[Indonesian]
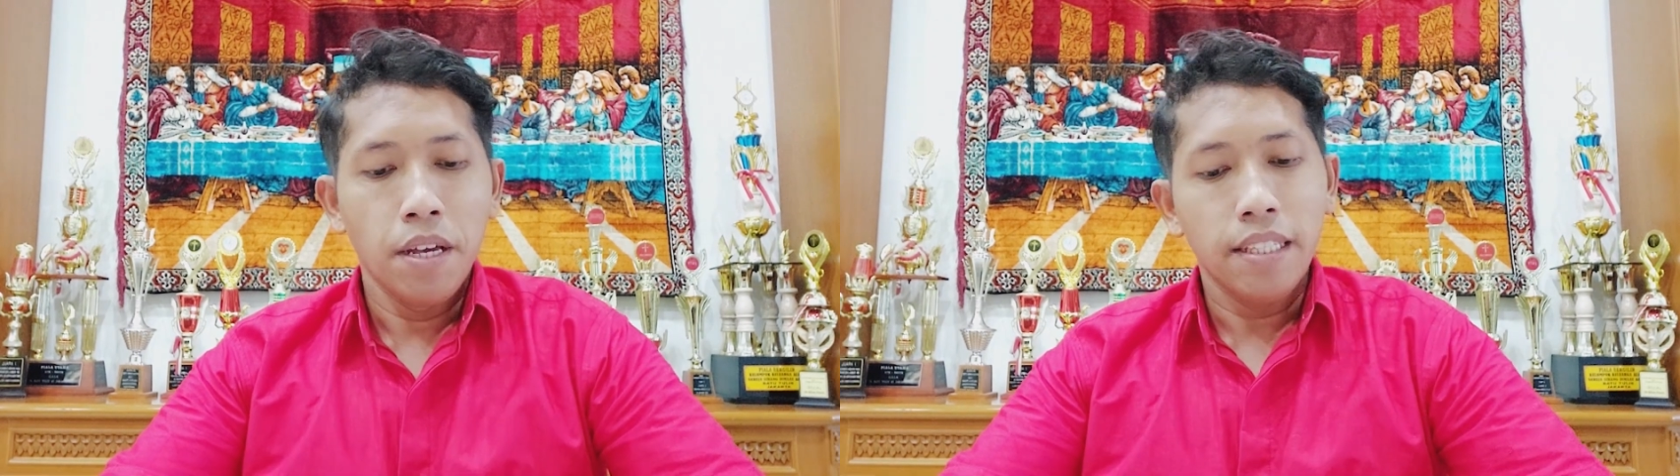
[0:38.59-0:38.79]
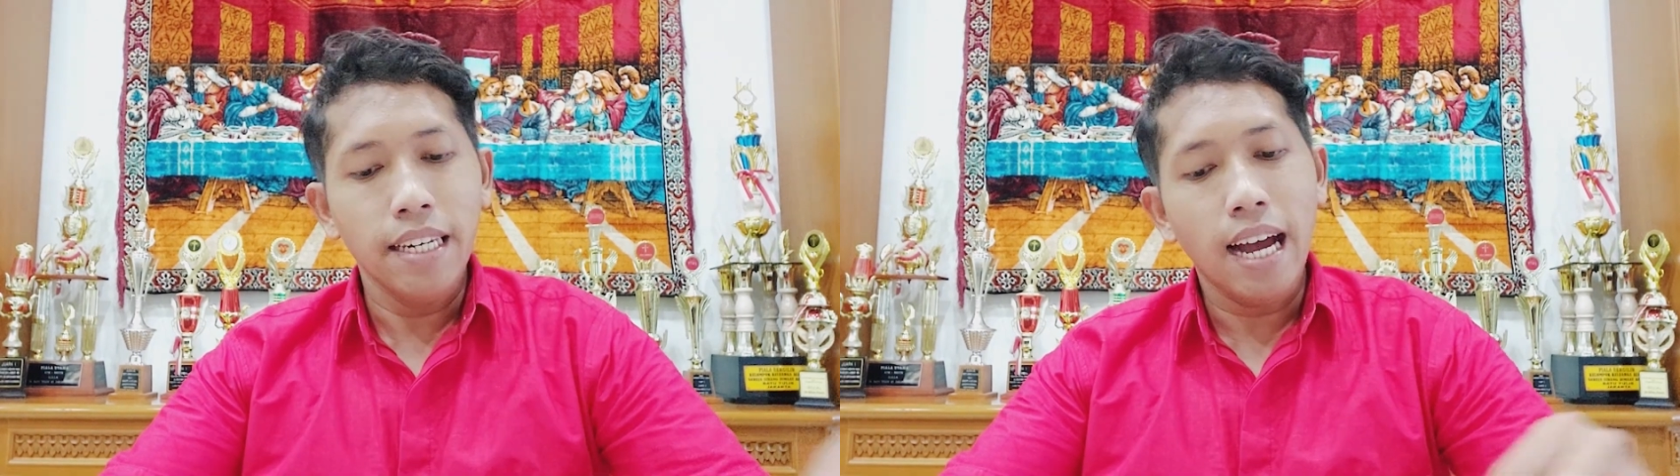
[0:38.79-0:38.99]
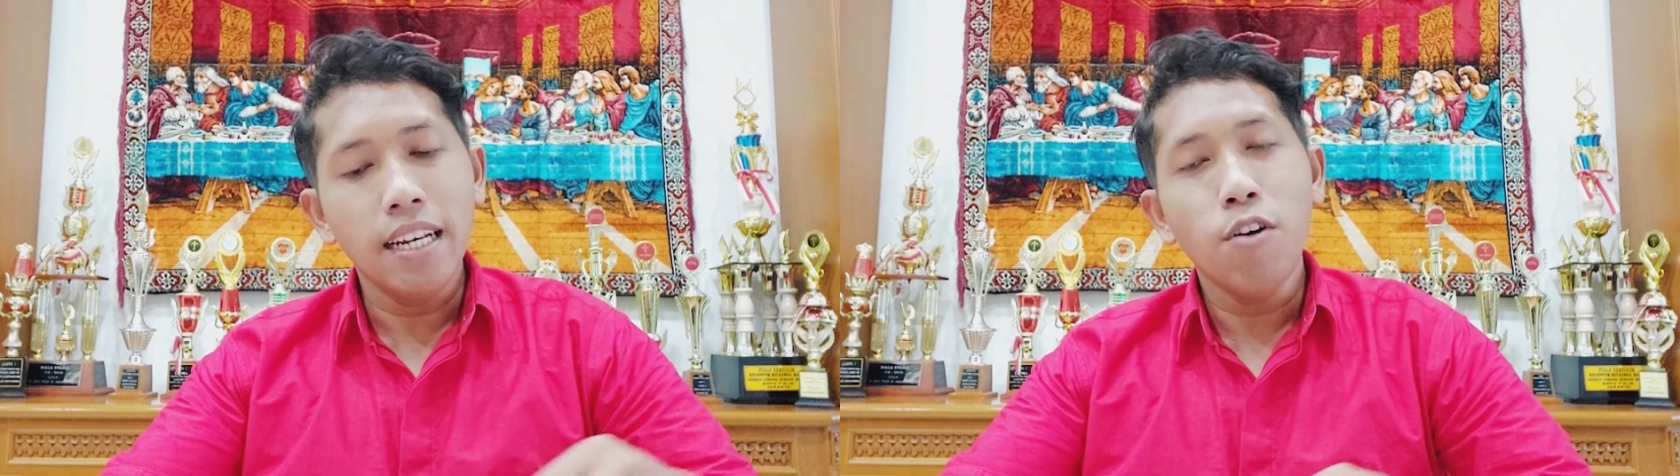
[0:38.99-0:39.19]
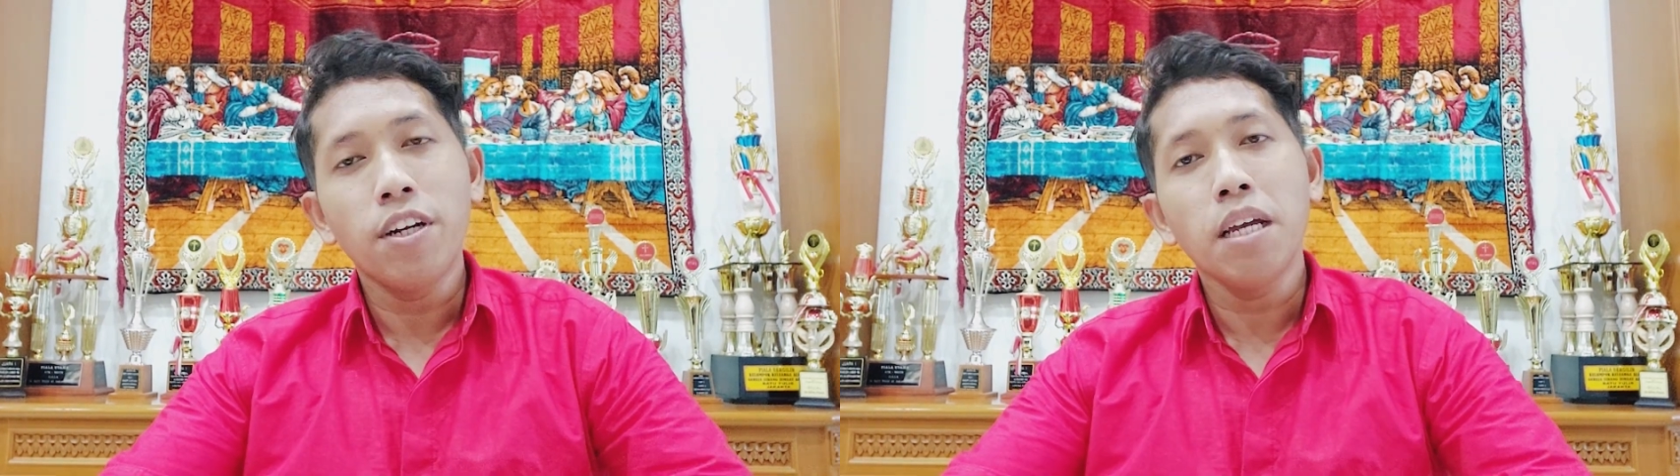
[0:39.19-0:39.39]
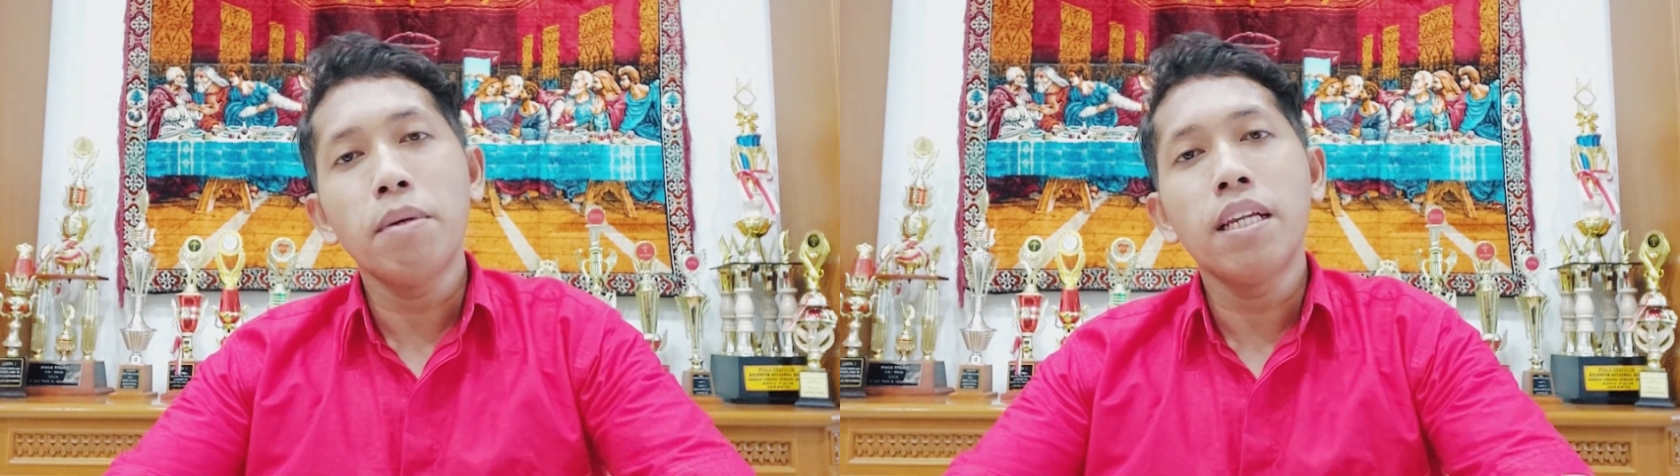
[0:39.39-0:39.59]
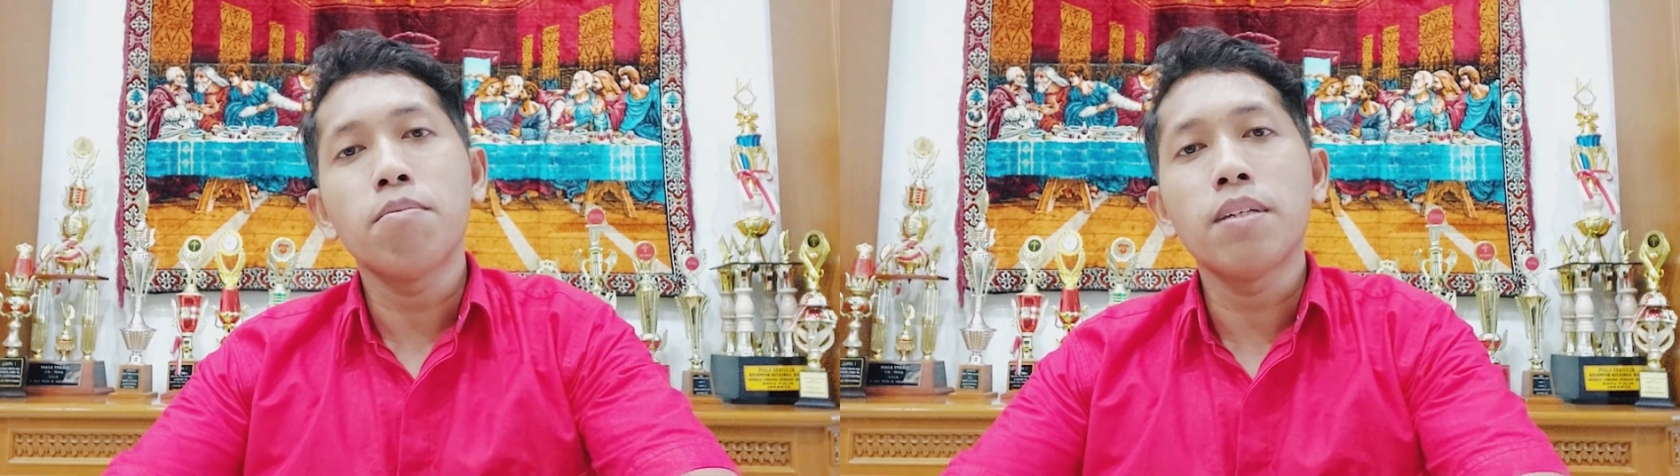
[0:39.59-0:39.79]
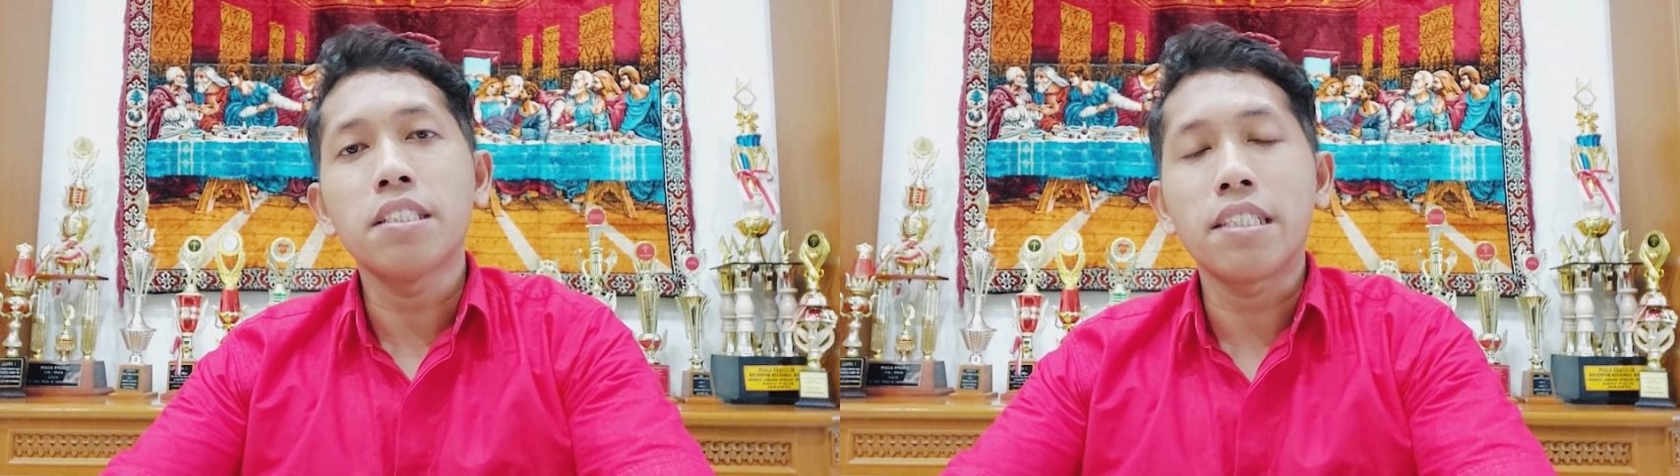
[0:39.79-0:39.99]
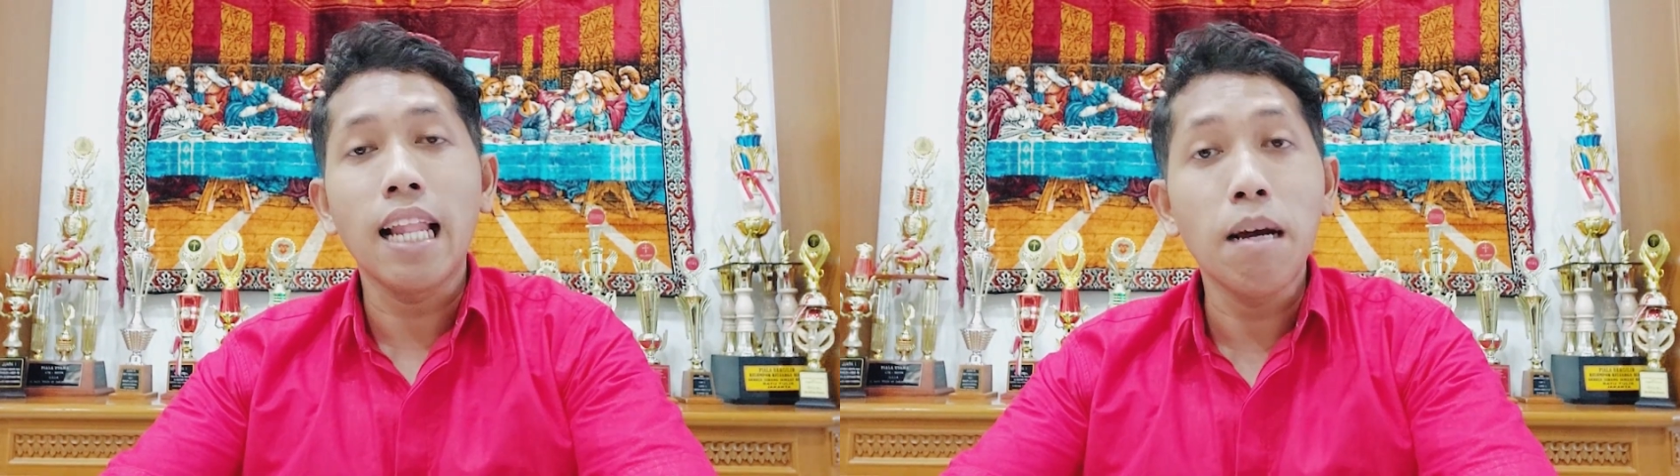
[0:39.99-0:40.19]
Tidak ada orang yang benar-benar
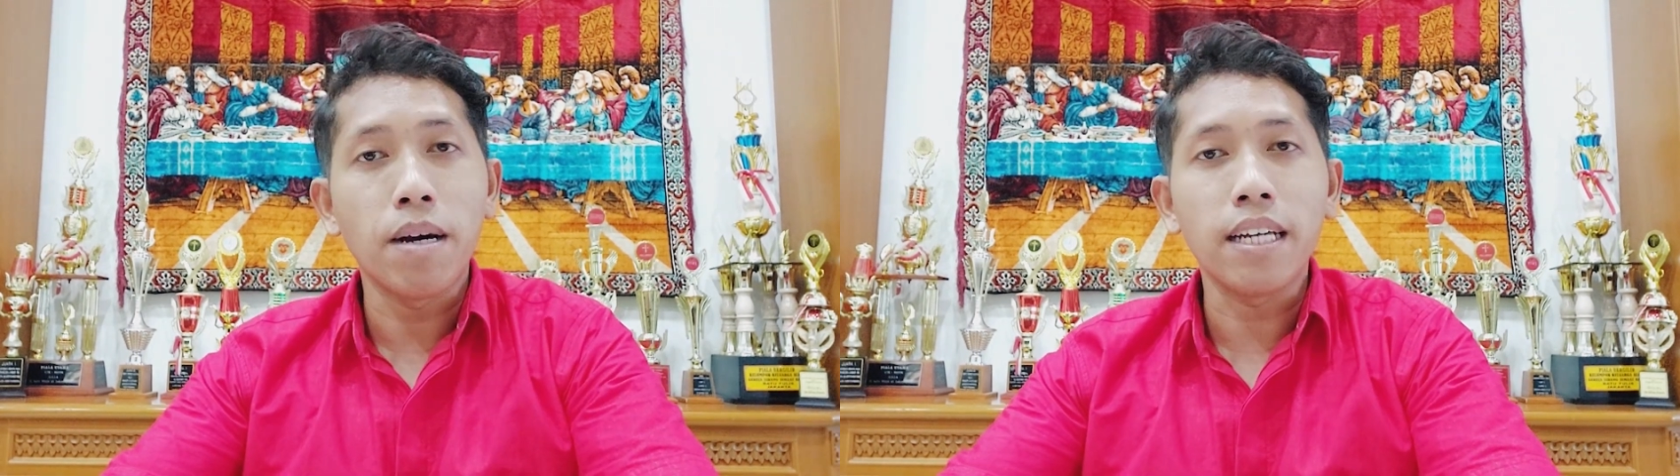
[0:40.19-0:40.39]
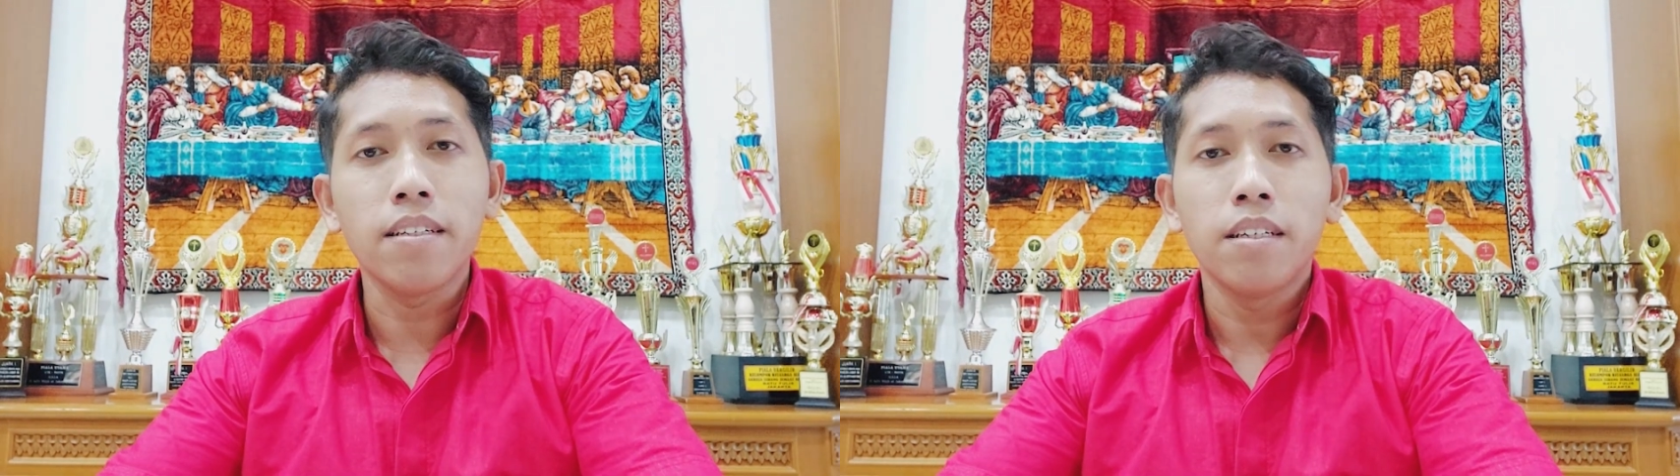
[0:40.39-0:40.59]
selamat